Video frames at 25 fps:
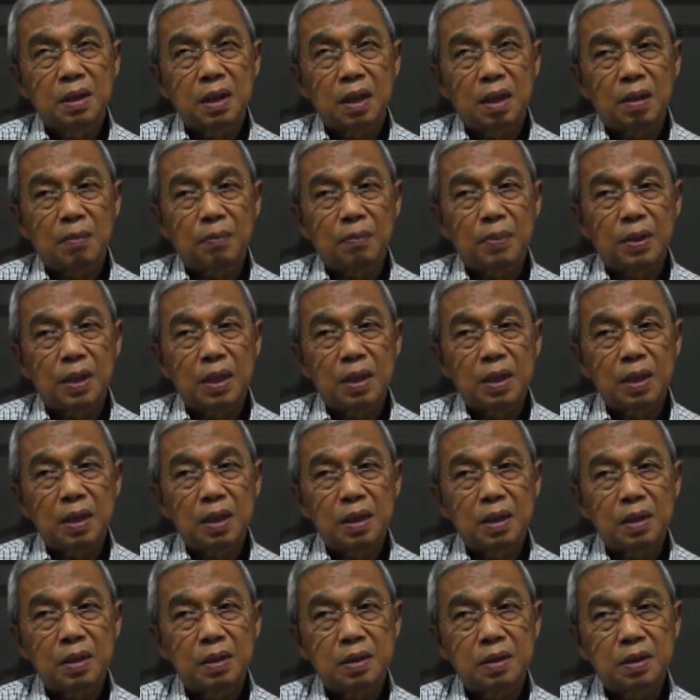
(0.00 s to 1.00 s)
apa
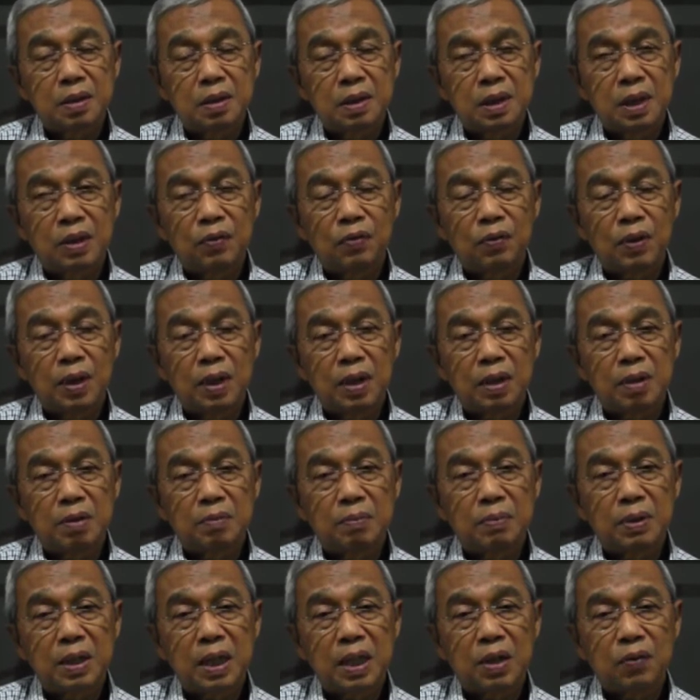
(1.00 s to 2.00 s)
dewan
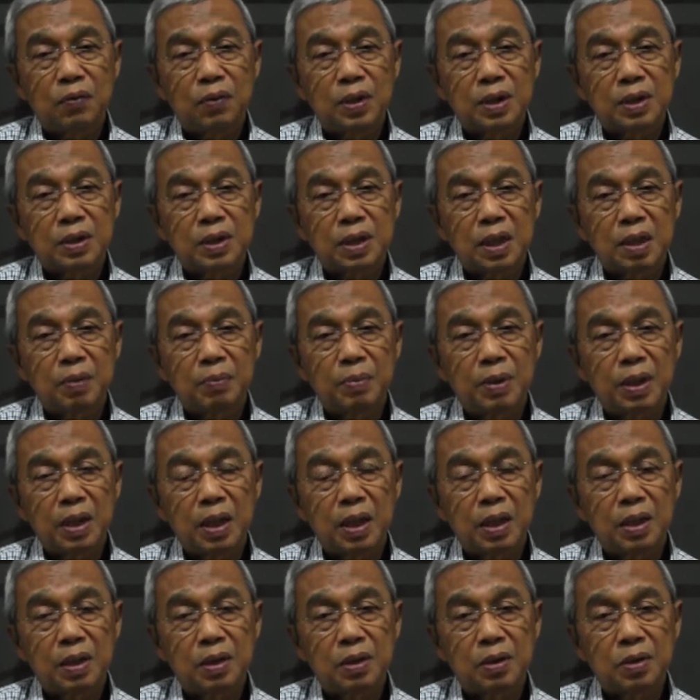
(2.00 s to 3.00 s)
pengawas KPK
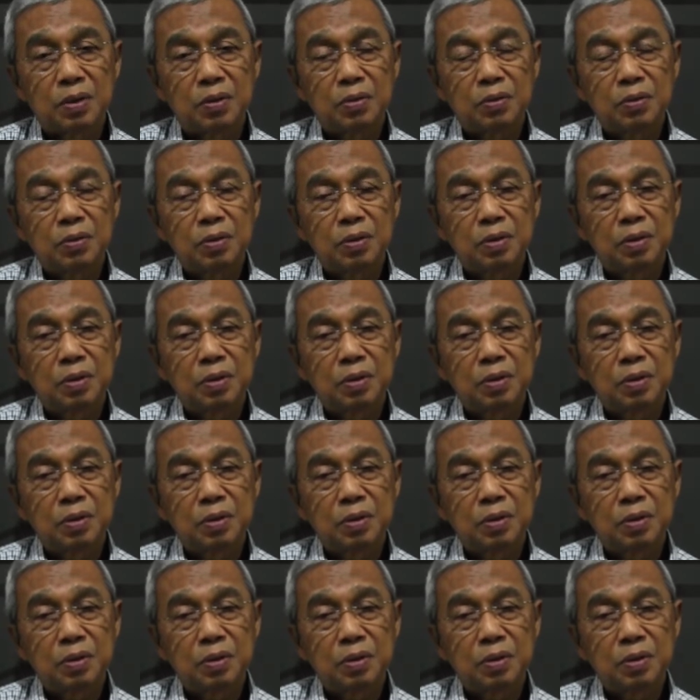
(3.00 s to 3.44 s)
itu